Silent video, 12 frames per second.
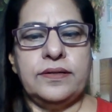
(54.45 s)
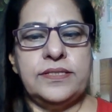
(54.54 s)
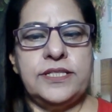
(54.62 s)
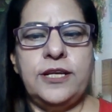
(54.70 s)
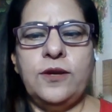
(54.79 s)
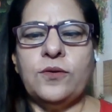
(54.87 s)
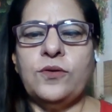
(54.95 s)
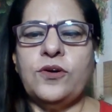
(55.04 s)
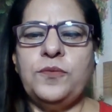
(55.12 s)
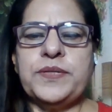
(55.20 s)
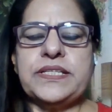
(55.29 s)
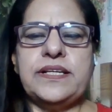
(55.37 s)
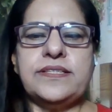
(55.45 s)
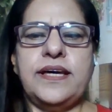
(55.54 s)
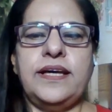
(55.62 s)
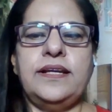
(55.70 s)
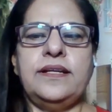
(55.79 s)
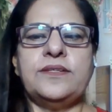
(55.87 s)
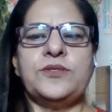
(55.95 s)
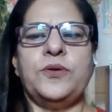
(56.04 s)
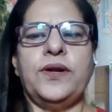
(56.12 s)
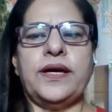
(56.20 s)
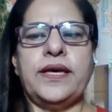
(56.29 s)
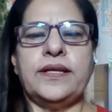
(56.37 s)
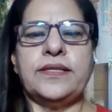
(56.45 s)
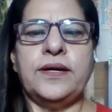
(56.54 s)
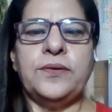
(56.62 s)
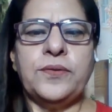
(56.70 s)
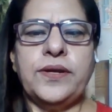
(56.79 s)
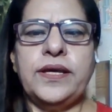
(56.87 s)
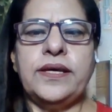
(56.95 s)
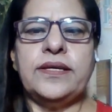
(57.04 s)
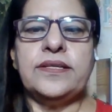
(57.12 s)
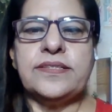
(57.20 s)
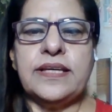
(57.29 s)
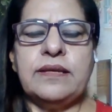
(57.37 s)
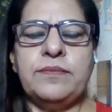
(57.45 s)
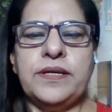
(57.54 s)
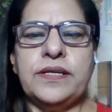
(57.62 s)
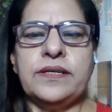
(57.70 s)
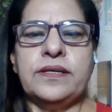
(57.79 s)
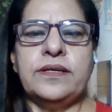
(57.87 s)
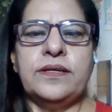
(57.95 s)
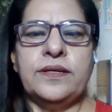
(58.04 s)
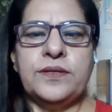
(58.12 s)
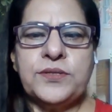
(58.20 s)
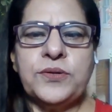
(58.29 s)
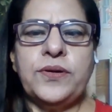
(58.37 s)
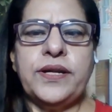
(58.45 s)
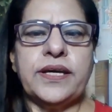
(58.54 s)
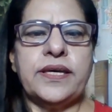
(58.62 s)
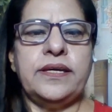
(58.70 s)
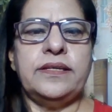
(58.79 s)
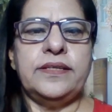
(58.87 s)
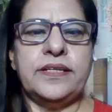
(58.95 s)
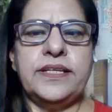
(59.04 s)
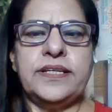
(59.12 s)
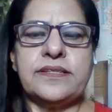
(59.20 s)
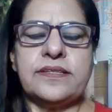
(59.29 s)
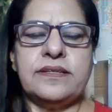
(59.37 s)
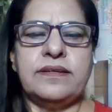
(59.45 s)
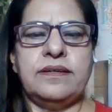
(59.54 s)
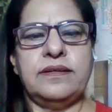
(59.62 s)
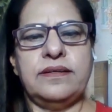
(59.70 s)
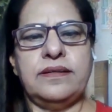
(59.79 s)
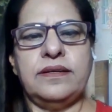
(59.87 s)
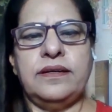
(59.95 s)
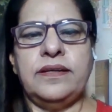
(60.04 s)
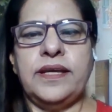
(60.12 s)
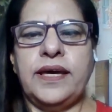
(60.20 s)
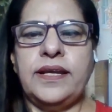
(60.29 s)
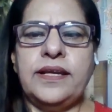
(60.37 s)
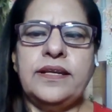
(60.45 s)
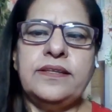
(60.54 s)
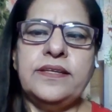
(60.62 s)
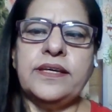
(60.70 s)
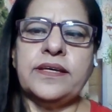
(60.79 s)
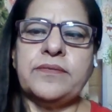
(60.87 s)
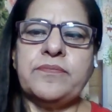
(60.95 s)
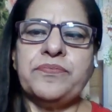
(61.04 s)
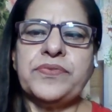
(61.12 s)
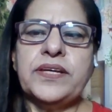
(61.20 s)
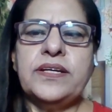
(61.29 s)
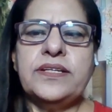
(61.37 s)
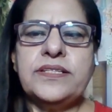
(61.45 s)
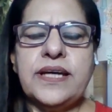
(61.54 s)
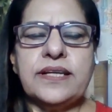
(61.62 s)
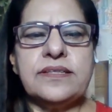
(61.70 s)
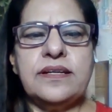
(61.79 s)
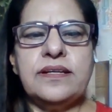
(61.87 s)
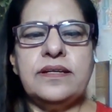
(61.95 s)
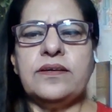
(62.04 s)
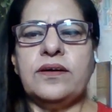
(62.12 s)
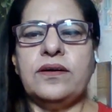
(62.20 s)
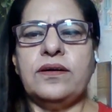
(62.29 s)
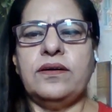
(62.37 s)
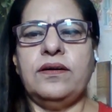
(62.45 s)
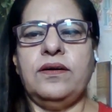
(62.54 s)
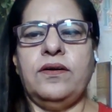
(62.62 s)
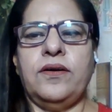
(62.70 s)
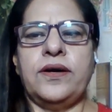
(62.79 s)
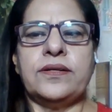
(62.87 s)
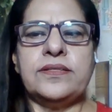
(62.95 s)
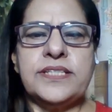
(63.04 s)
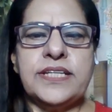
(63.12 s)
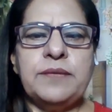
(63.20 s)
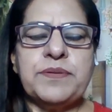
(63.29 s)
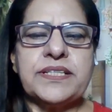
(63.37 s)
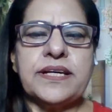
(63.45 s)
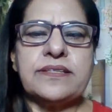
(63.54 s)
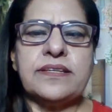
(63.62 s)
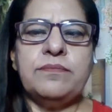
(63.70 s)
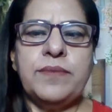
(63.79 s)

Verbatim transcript: जिन लोगों को पिछले साल छोड़ा गया था उन्हें इस साल भी छोड़ने के निर्देश न्यायालय ने दिए हैं शासन और जेल प्रशासन